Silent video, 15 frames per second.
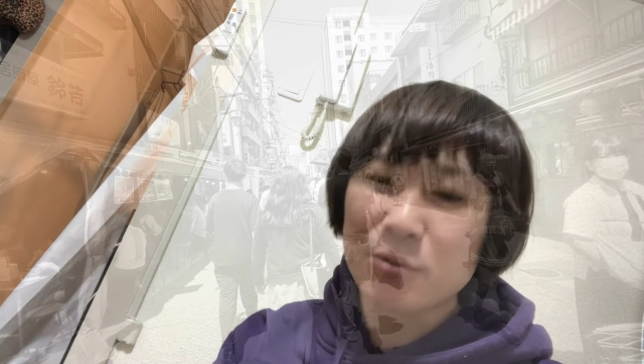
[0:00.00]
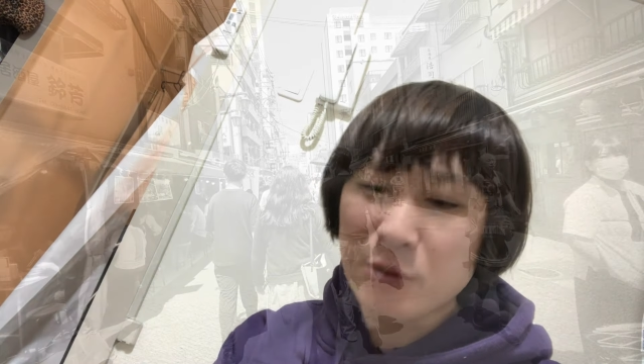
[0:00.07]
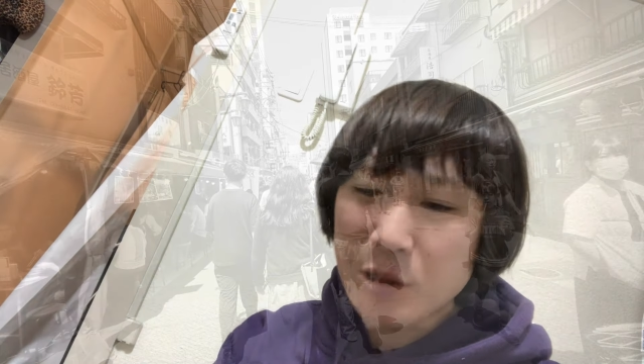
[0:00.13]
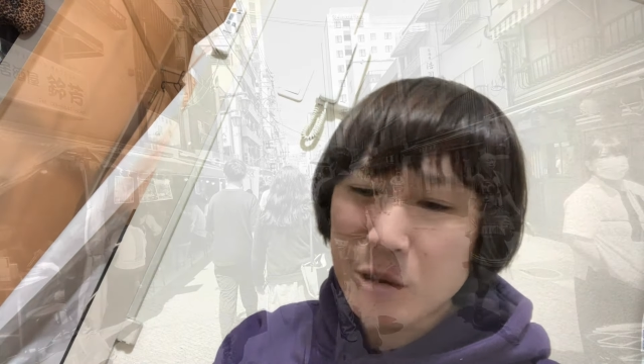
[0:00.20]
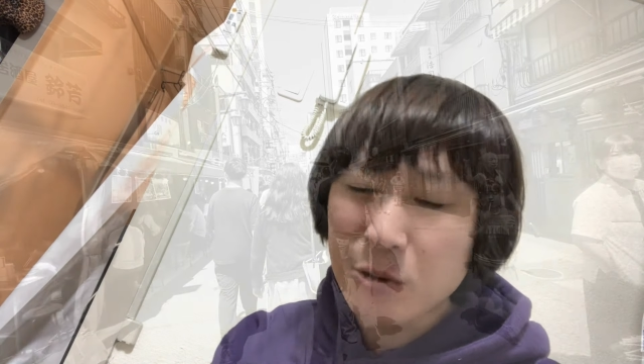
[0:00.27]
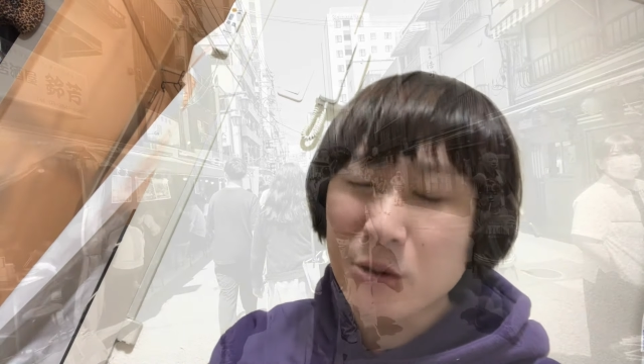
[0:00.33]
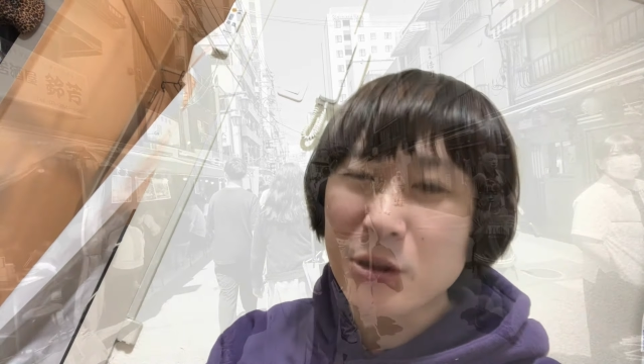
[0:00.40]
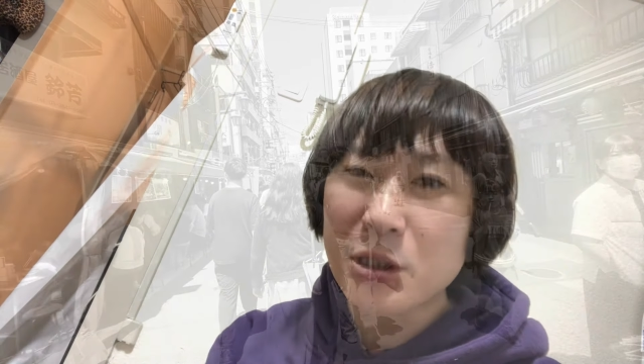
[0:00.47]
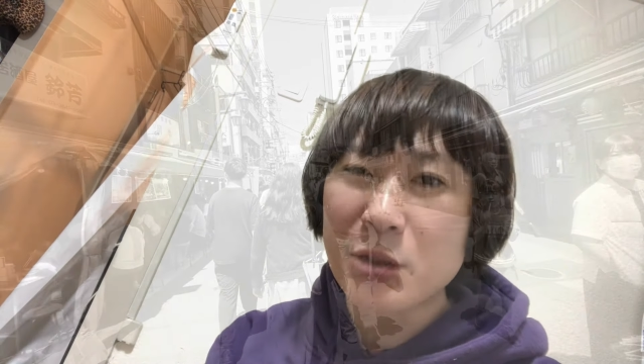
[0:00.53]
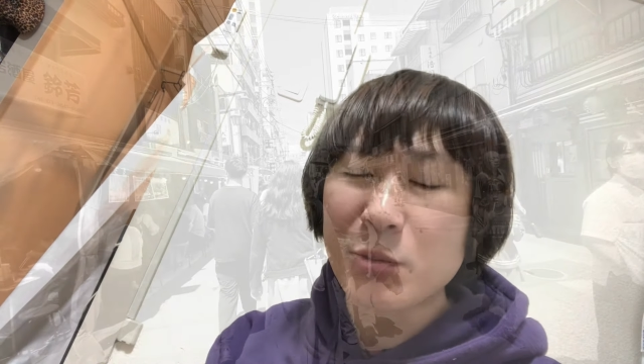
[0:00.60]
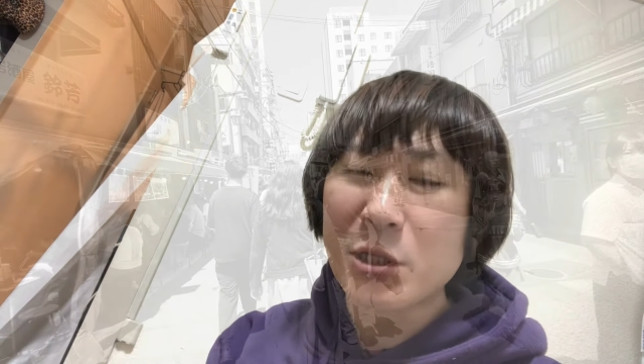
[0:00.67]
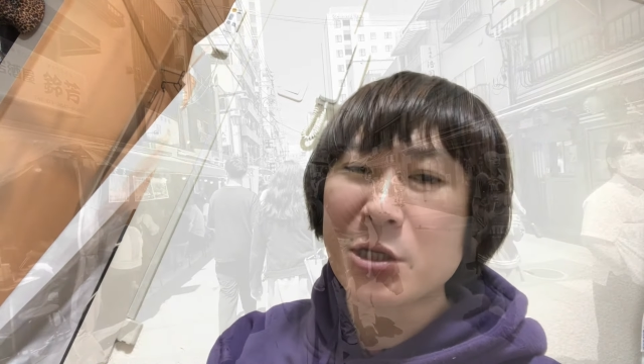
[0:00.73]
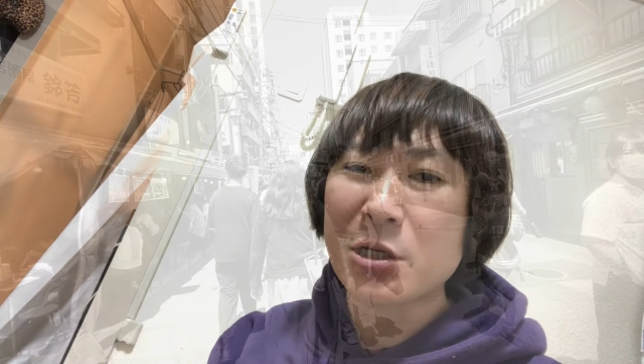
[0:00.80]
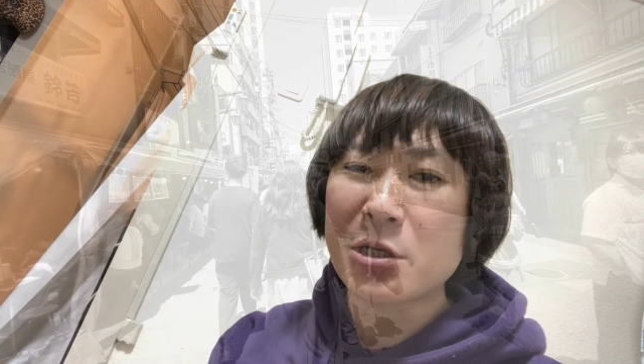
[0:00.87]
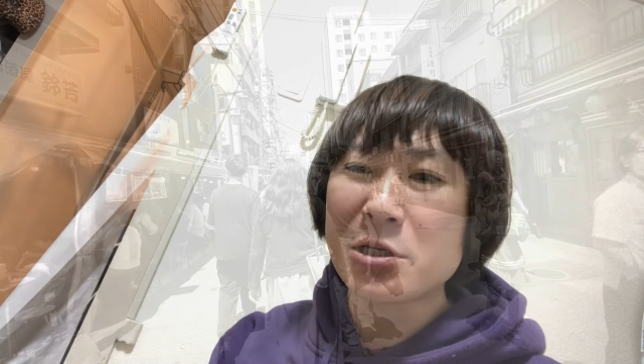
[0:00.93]
とで撮って
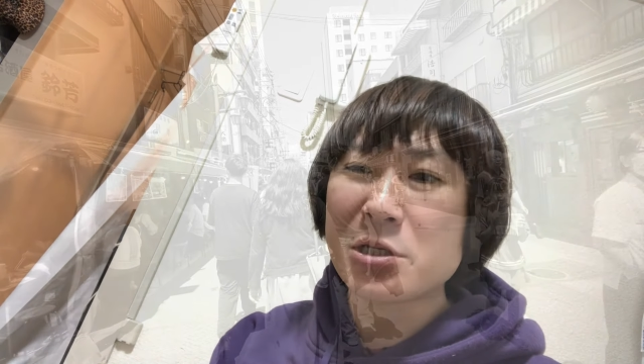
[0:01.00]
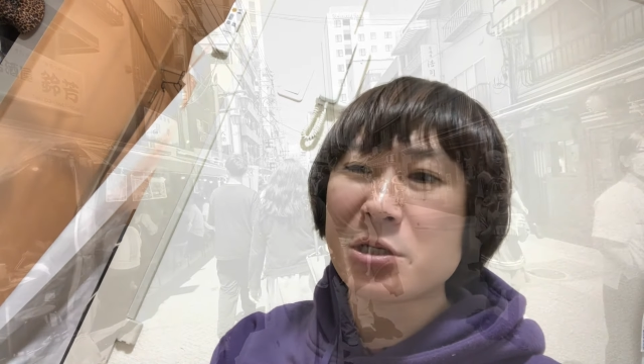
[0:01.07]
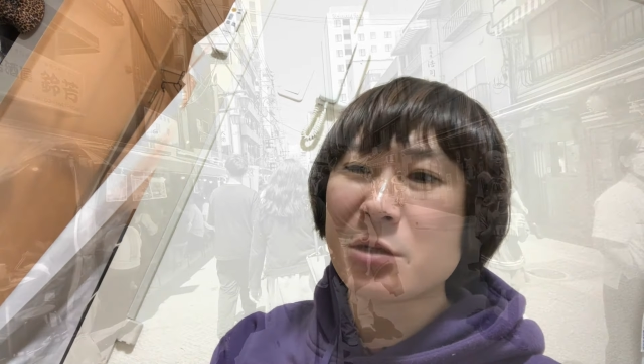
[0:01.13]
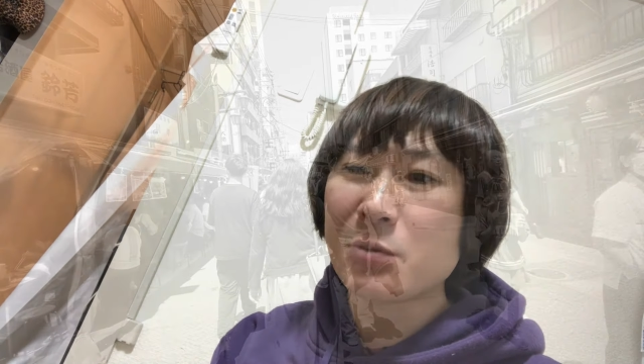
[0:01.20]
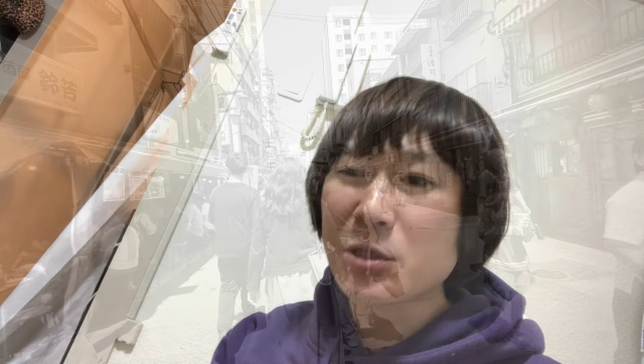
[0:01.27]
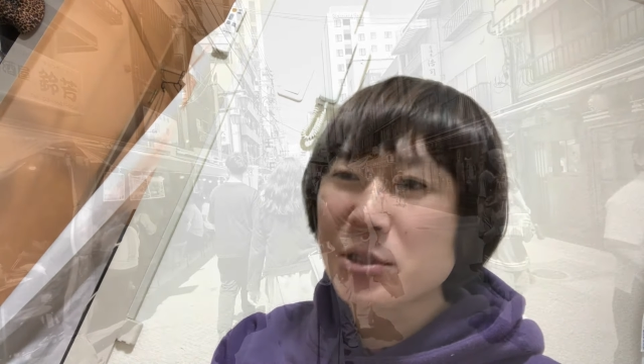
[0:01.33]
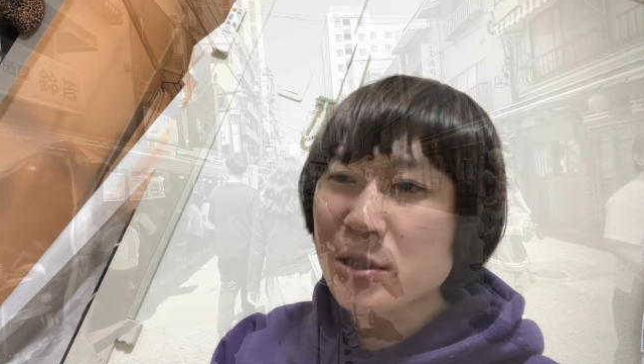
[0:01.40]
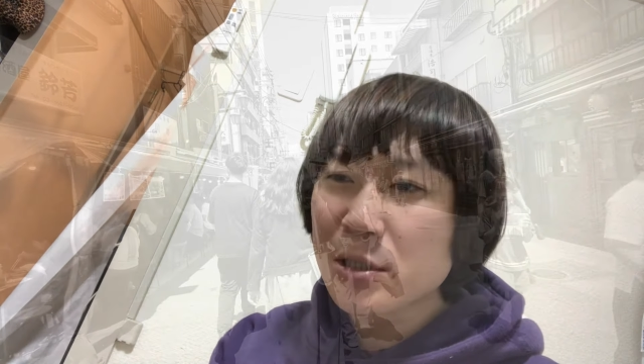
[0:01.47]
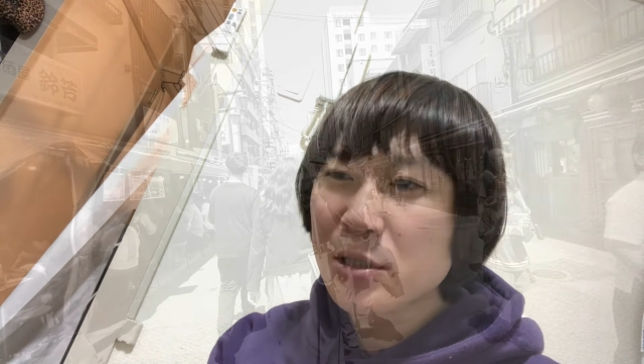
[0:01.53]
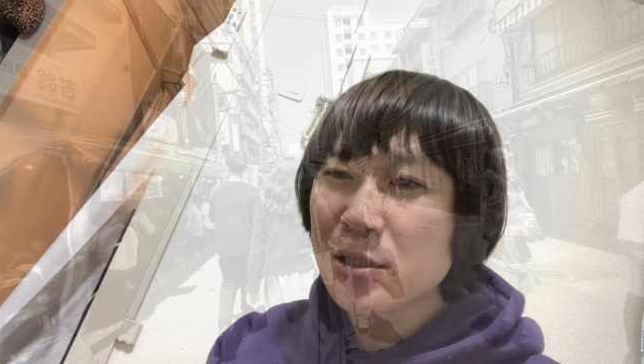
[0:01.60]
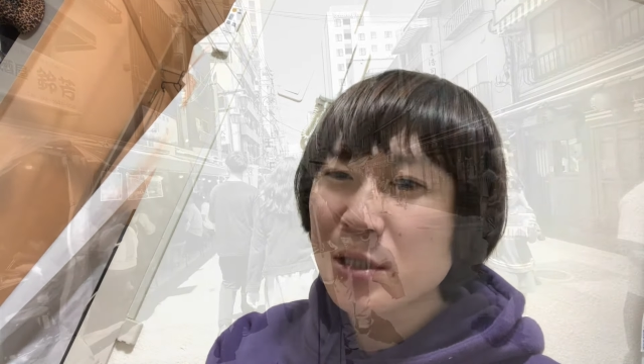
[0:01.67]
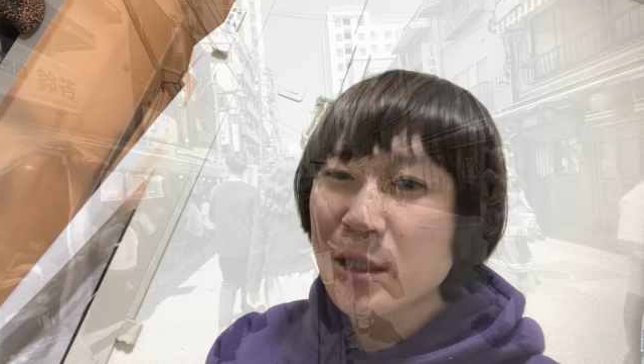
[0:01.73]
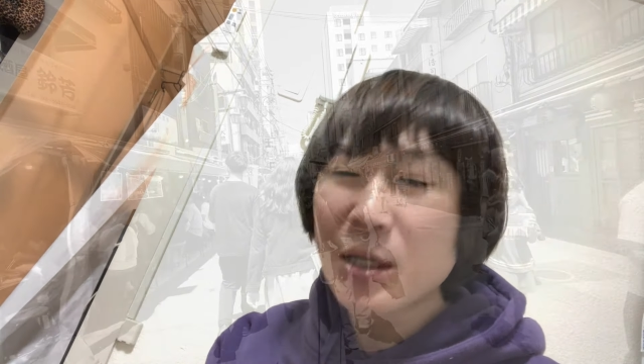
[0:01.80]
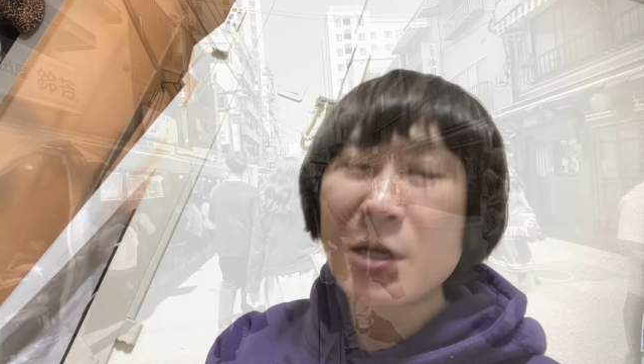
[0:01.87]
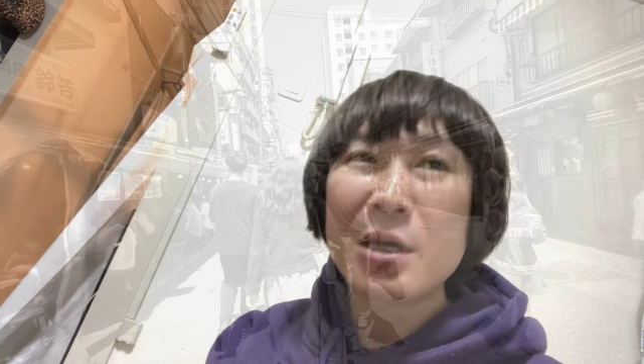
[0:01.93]
みたりしてます。